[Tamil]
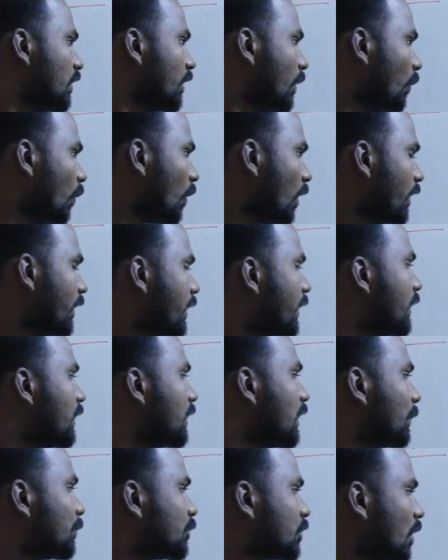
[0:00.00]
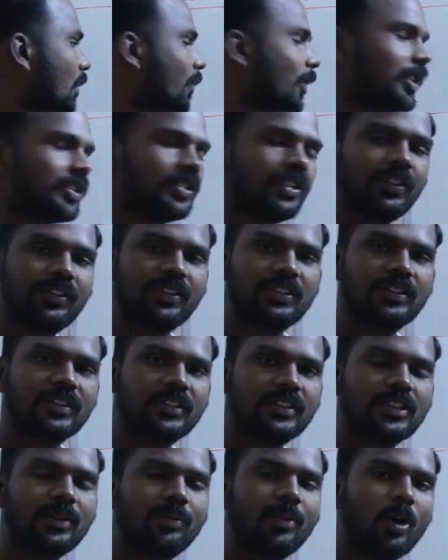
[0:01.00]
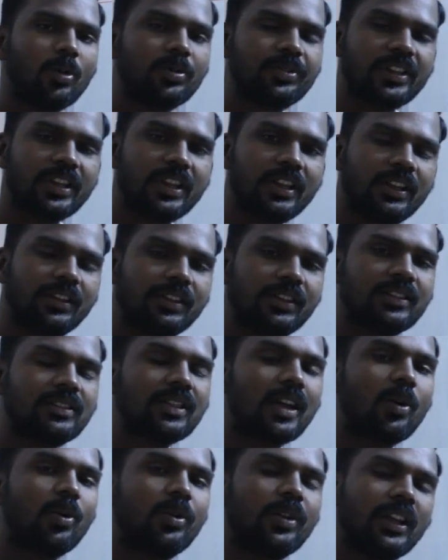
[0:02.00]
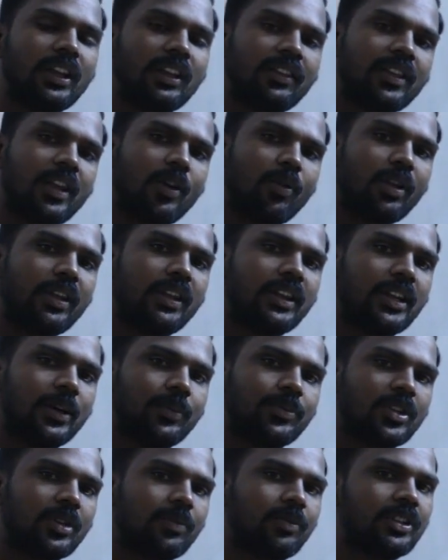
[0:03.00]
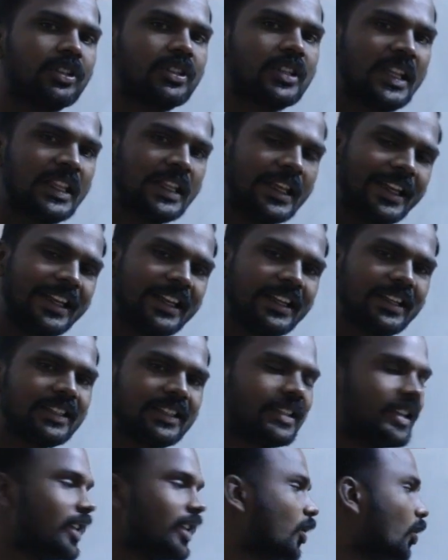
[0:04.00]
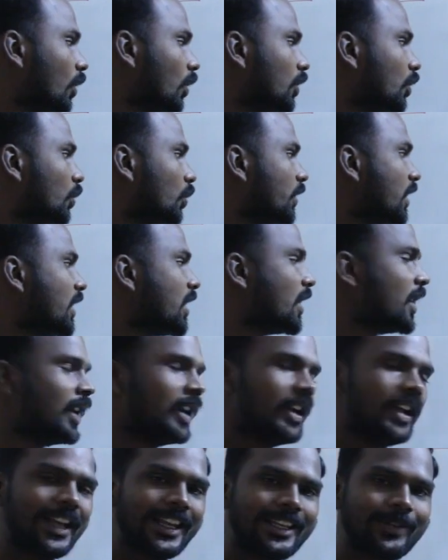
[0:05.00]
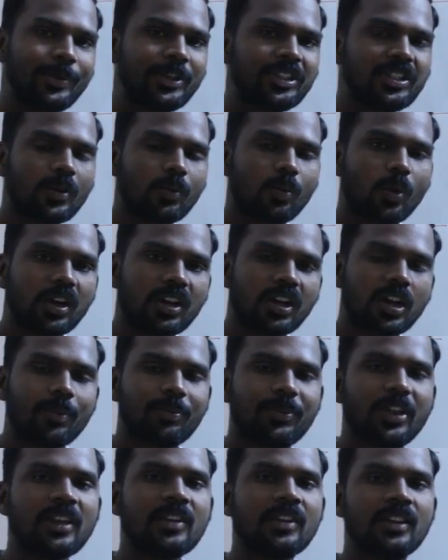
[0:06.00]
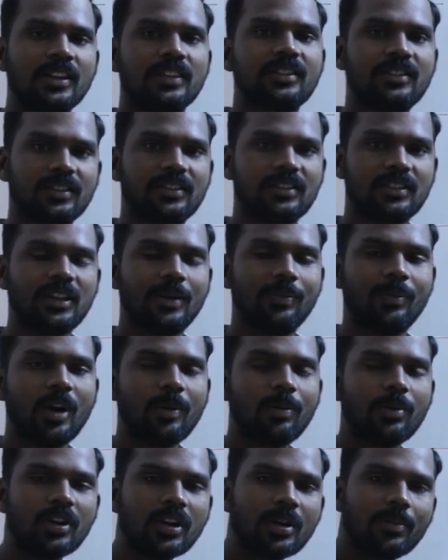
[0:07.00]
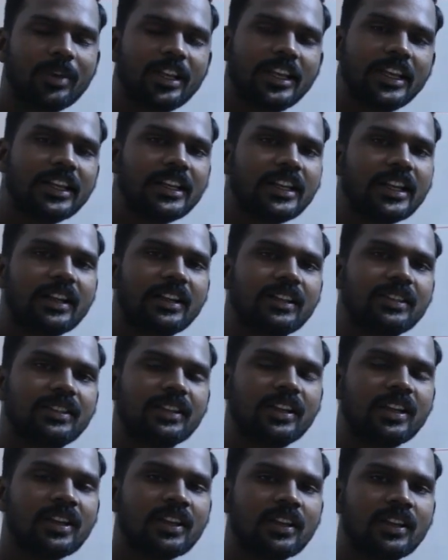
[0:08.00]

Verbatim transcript: எவ்வளோ ஹீட் அப்சர்வ் ஆச்சு அந்த சிஸ்டம் அவுட் சைட்லேருந்து சரௌண்டிங்லேருந்து எவ்வளோ ஹீட் அப்சர்வ் பண்ணிச்சு அந்த ஹீட் இஸ் ஈக்குவல் டு தி எக்ஸ்பென்ஷன் ஒர்க் ஆஃப் த சிஸ்டம் அப்போ நம்ம ஹீட் எனர்ஜி